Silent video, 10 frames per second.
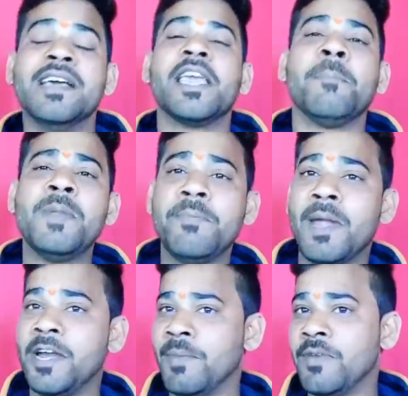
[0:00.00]
कि अपनी
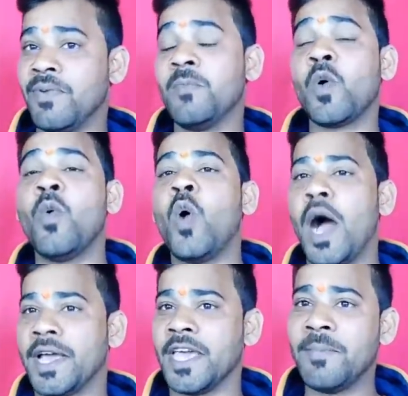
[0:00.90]
पेडमैन फिल्म को वो
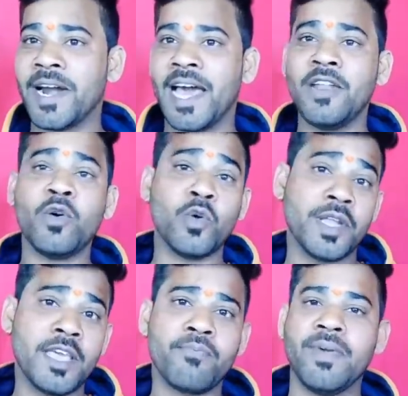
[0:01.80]
आगे बढ़ा ले और
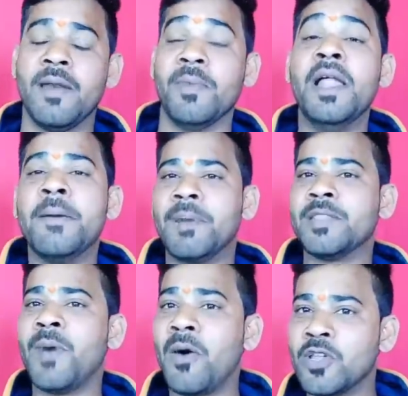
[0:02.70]
उनकी फिल्म
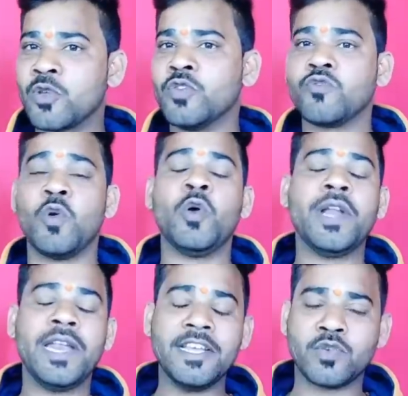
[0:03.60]
पद्मावत को सोलो
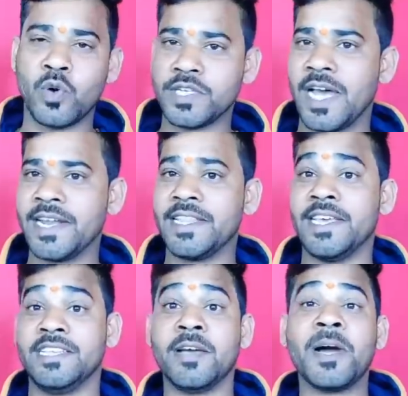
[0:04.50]
रिलीज हो जाने दे
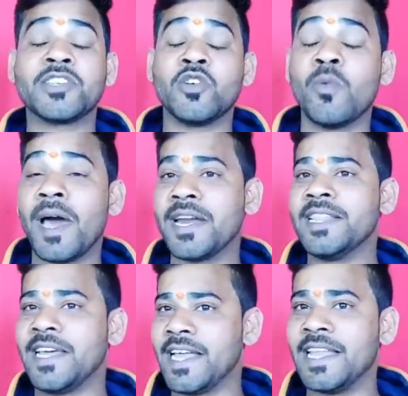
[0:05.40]
जब अक्षय कुमार ने
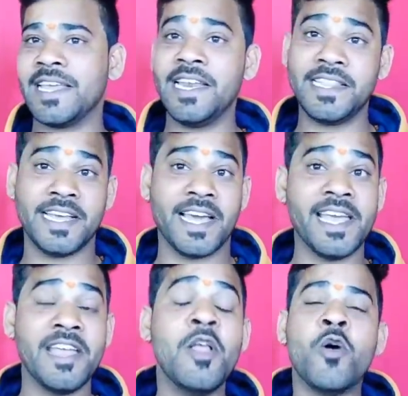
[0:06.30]
दरिया दिली
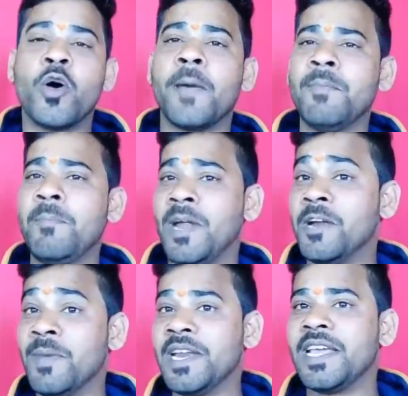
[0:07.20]
दिखाई और अपने
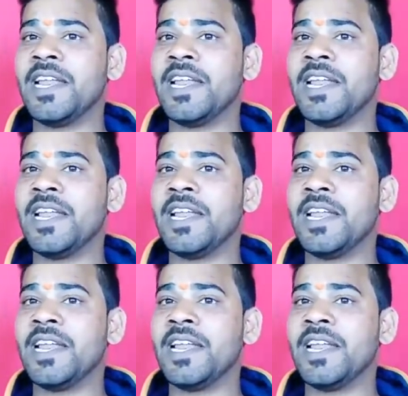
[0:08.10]
पेडमैन के